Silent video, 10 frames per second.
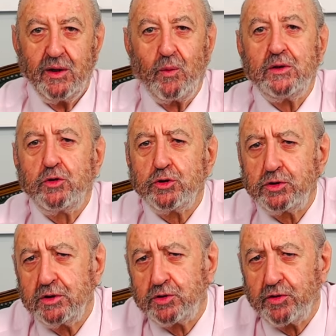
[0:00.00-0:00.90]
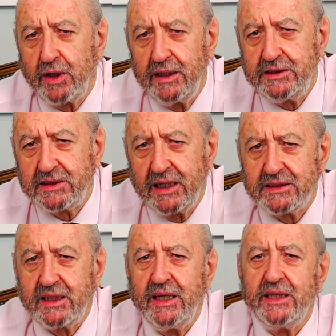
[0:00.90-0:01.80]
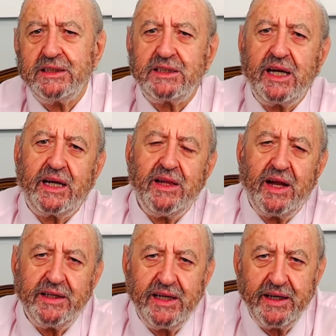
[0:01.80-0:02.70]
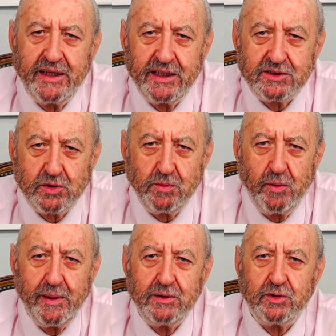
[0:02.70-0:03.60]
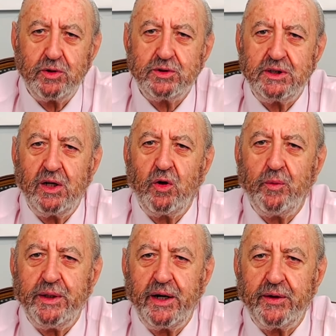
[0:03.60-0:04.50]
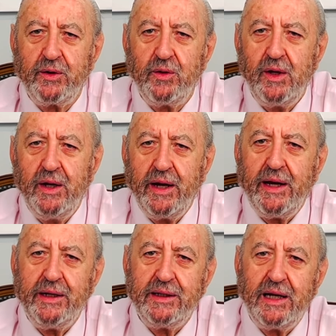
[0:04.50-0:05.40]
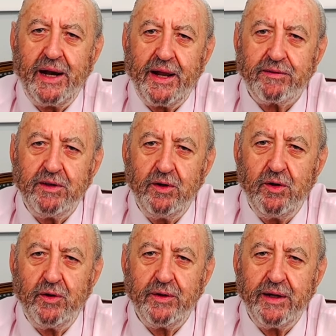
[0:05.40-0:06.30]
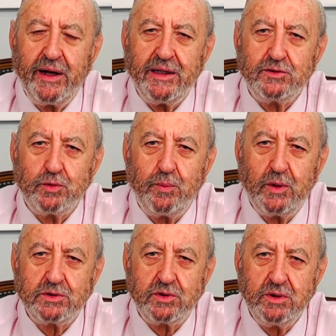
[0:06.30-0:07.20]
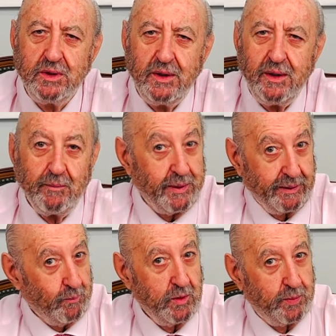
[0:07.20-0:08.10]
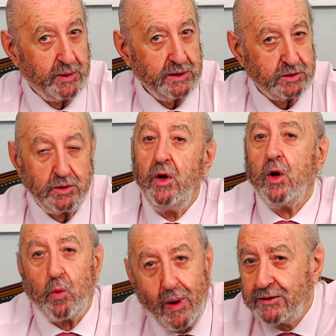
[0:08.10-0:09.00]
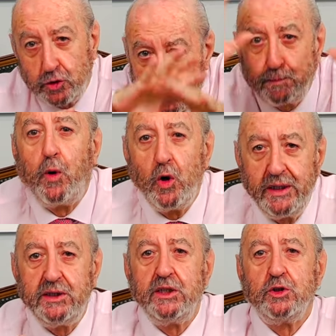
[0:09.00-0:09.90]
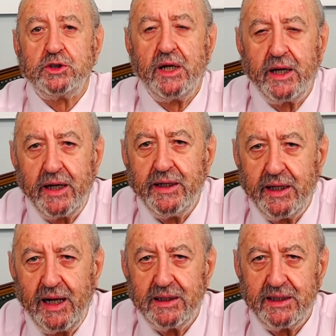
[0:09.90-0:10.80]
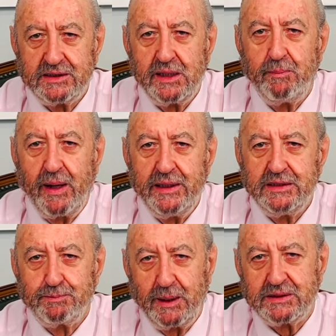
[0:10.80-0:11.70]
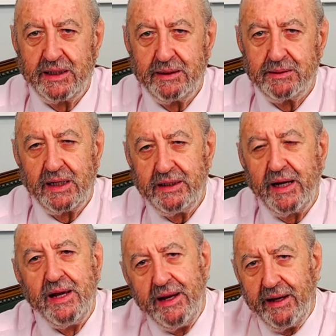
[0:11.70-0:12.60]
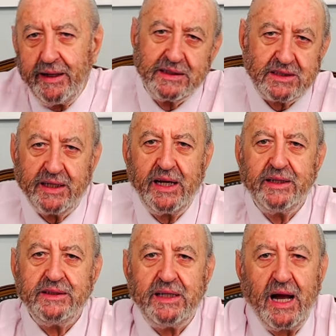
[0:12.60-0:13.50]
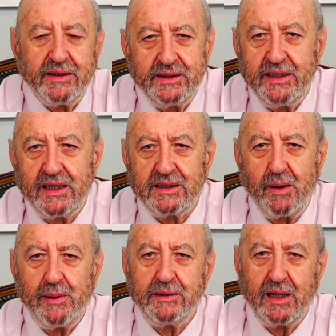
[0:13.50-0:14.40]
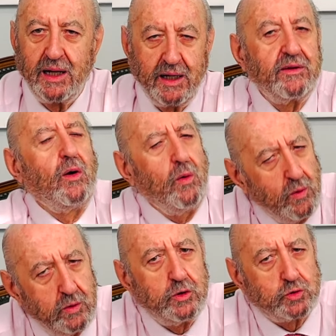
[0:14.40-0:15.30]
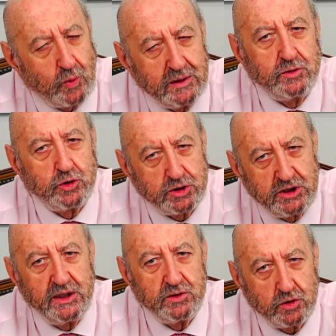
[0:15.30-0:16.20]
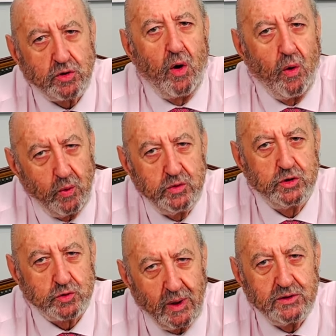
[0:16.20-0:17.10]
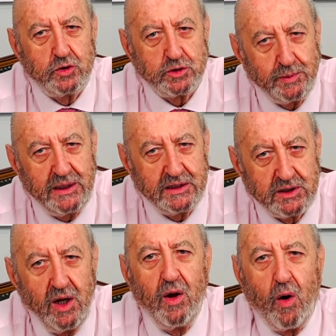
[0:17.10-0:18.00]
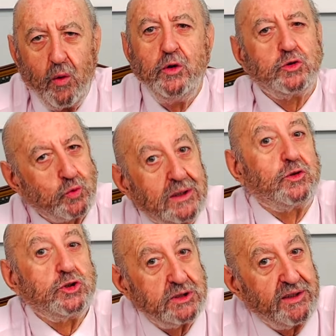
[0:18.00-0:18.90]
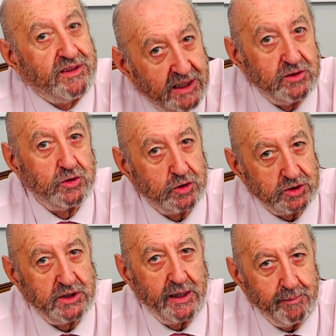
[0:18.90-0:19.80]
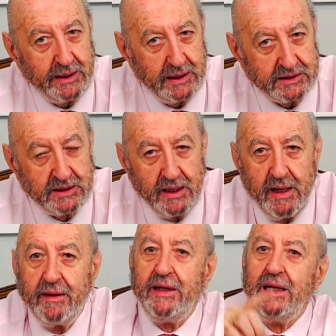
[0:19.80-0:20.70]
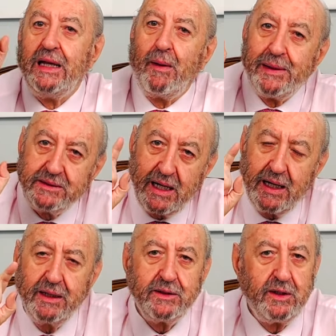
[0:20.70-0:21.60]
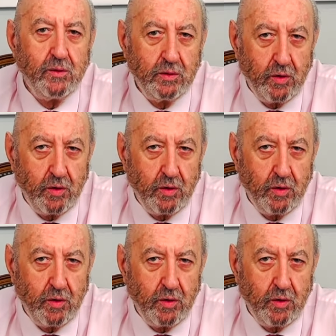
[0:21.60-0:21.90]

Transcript: ¿Cuántos socialistas crees que quedarían en estos momentos del gobierno eh, de la nación en su puesto? Muy poquito, ¿no? ¿Cuántos políticos en general de este país serían y estarían ya directamente a la cárcel? Unos cuantos cientos o unos cuantos miles o unos cuantos de cientos de miles. Es decir, la ventaja de un